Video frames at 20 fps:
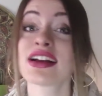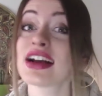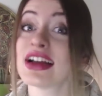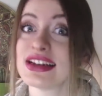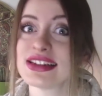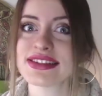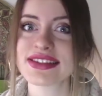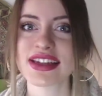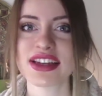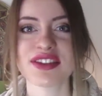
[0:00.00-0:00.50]

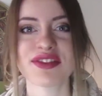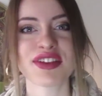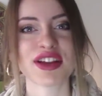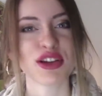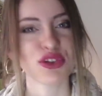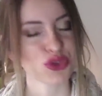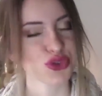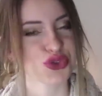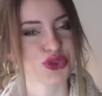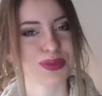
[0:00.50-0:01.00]
kaliteli
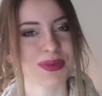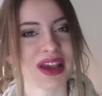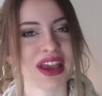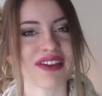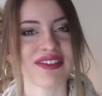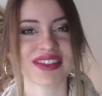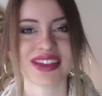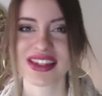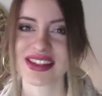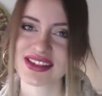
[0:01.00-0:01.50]
ve lüks bir
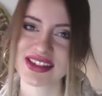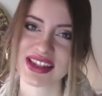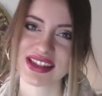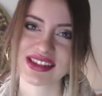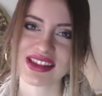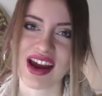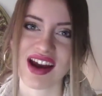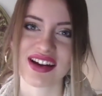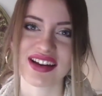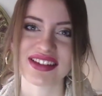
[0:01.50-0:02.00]
ev nasıl
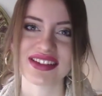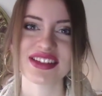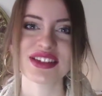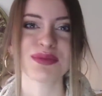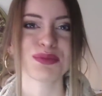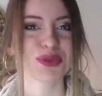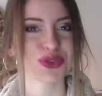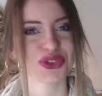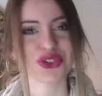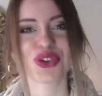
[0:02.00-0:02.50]
tasarlanır
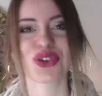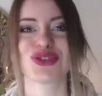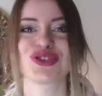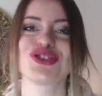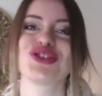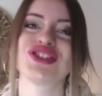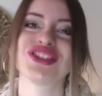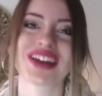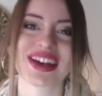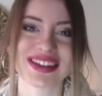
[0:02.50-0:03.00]
bunu
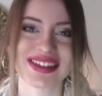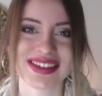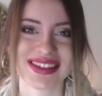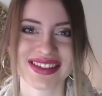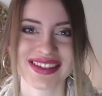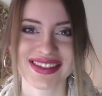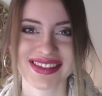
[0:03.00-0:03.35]
konuşacağız.